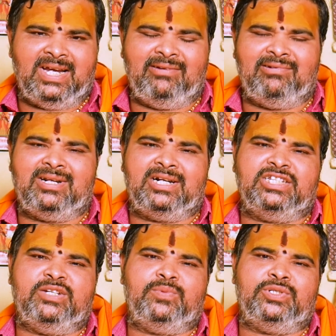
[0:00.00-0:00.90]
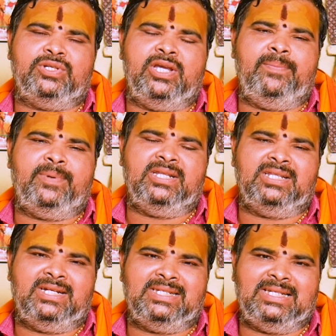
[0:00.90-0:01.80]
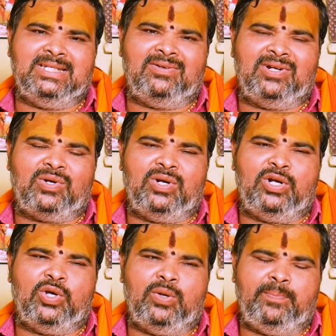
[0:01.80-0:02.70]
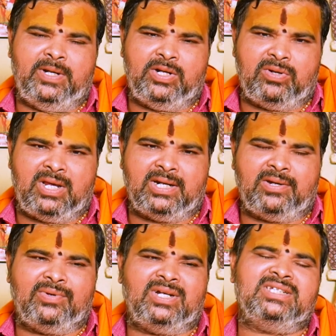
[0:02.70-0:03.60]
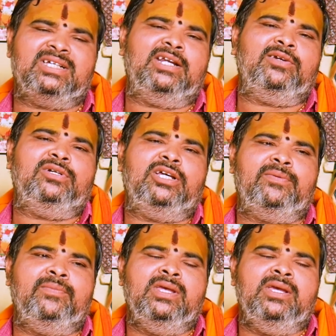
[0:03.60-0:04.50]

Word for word: కలిగి ఉంటారని చెప్పొచ్చు ఏ ప్రయత్నాలు చేద్దామన్నా కూడా డెవలప్మెంట్ ఉండడానికి అవకాశం కలిగి ఉంటారు